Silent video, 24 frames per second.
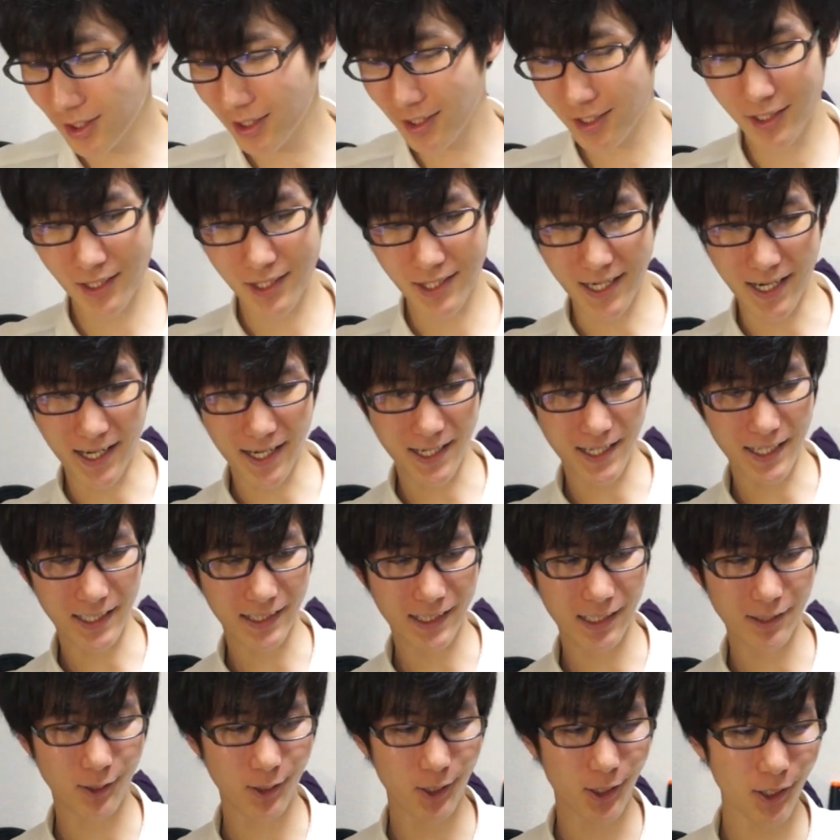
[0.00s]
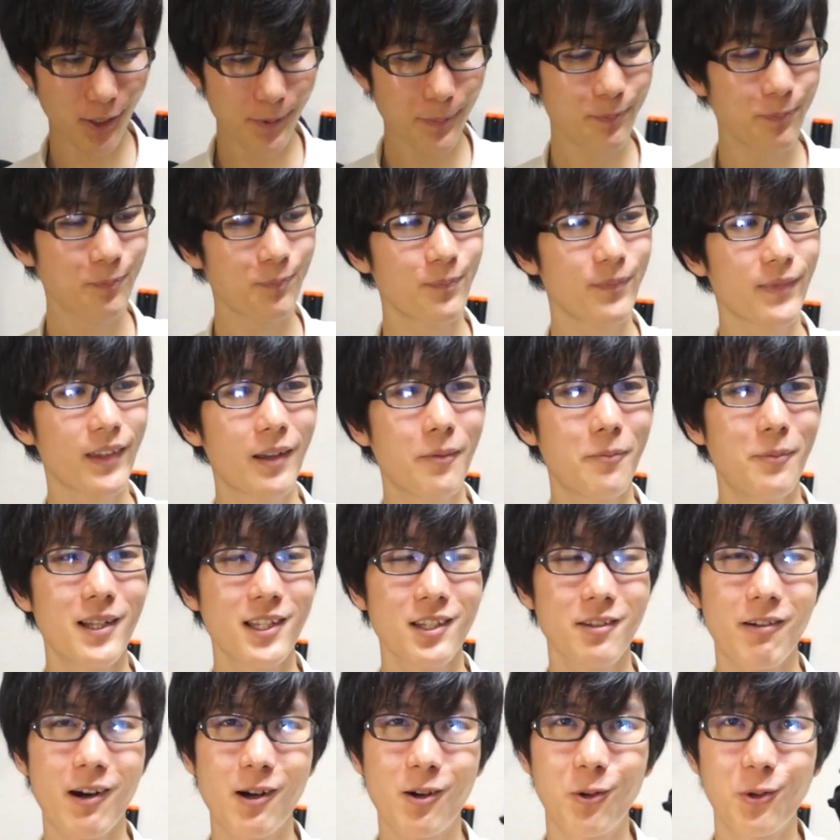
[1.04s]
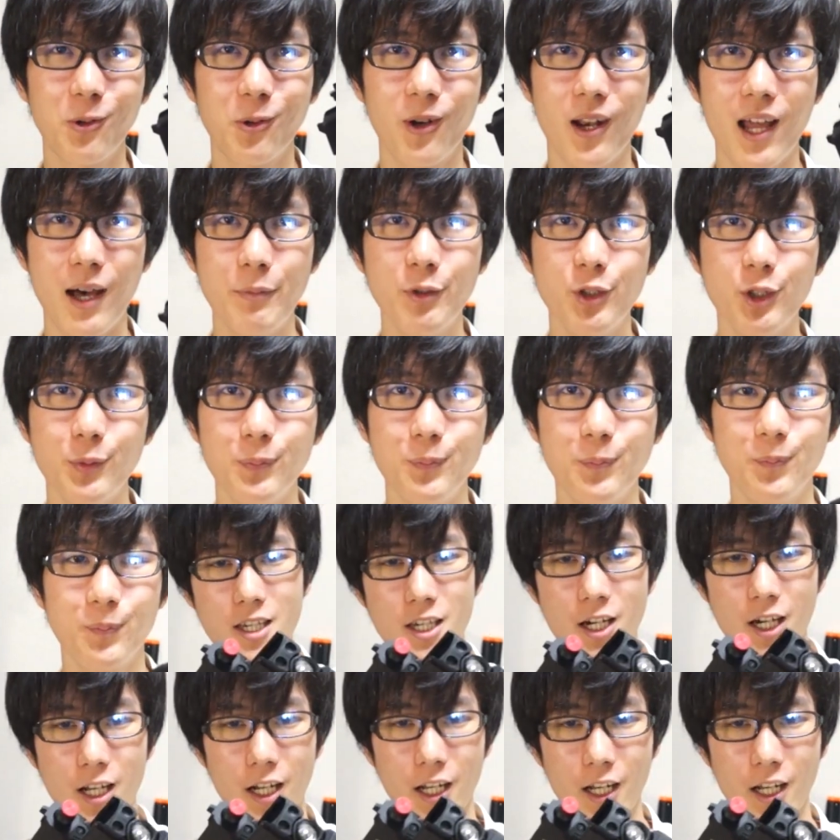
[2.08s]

し、じゃあやっていくよ。まずはこのラム。チャ